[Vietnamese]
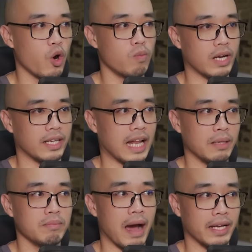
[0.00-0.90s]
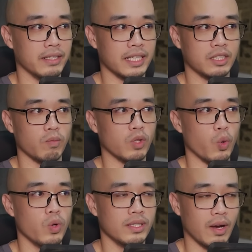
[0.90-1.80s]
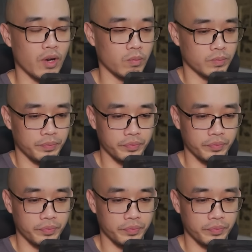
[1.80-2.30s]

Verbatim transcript: côn này, đánh bại được cái sông thủ giao long.